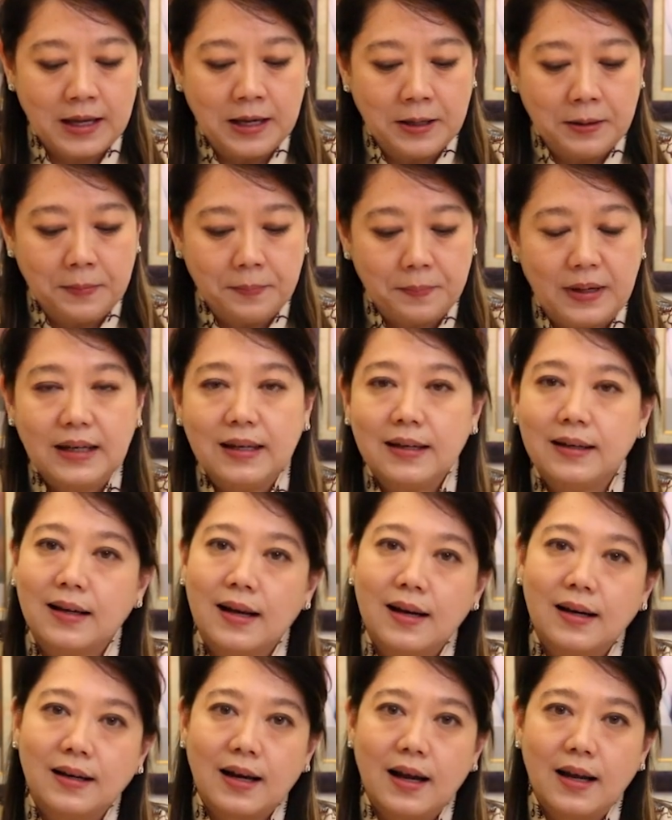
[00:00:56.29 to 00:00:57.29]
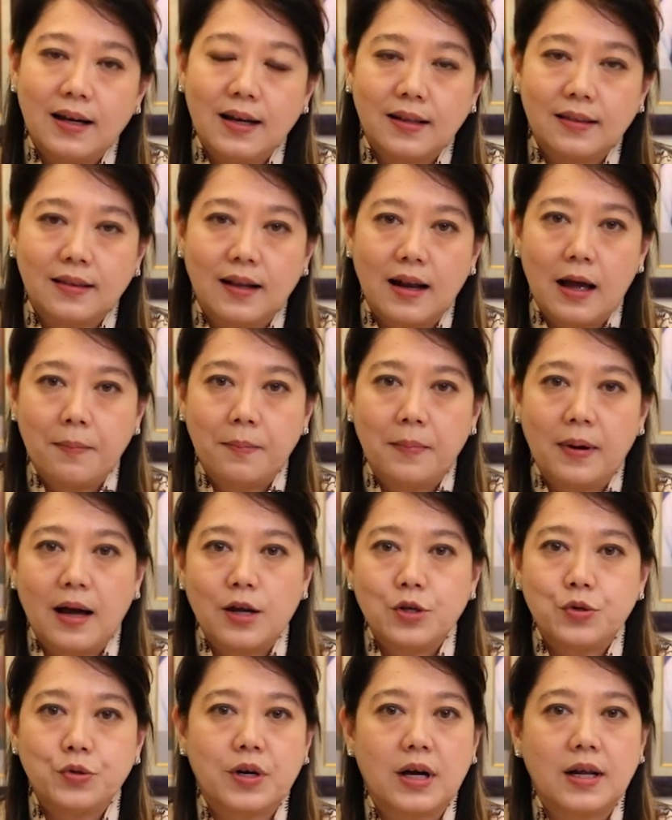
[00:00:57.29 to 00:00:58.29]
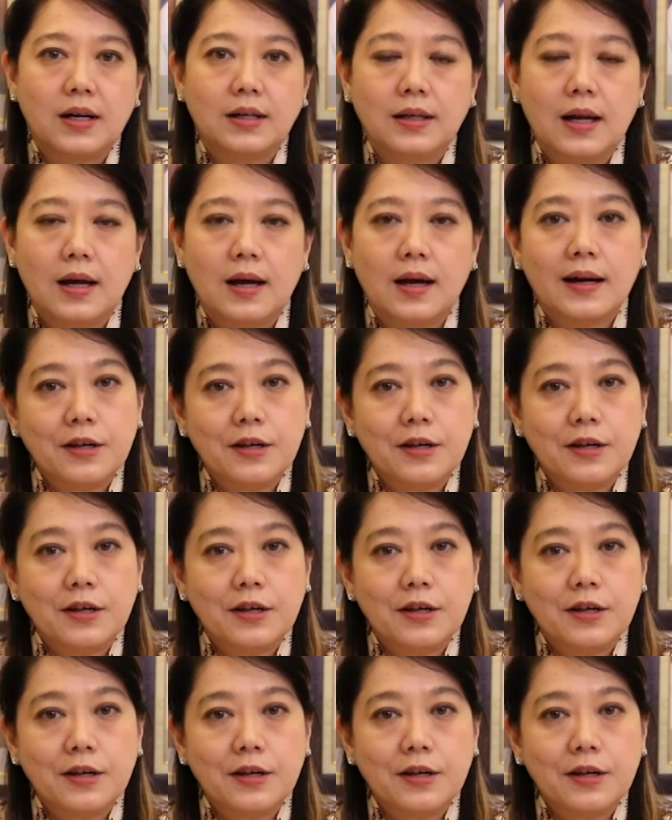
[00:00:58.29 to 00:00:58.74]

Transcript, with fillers: Bagi rekan-rekan yang telah mengajukan